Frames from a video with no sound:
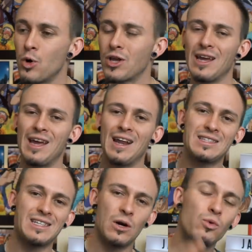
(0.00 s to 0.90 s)
porque en
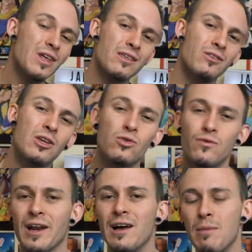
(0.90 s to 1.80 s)
esta segunda edición de
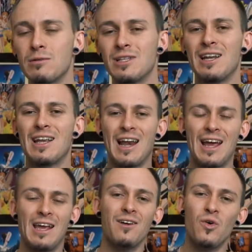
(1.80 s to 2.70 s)
YouTube Argan vamos a tener que
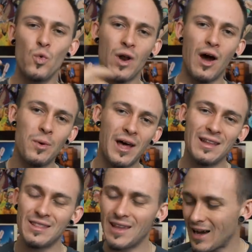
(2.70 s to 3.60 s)
elegir una
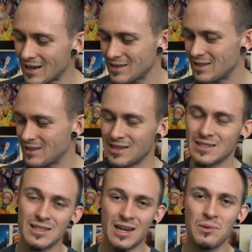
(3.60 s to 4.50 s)
obra de arte de este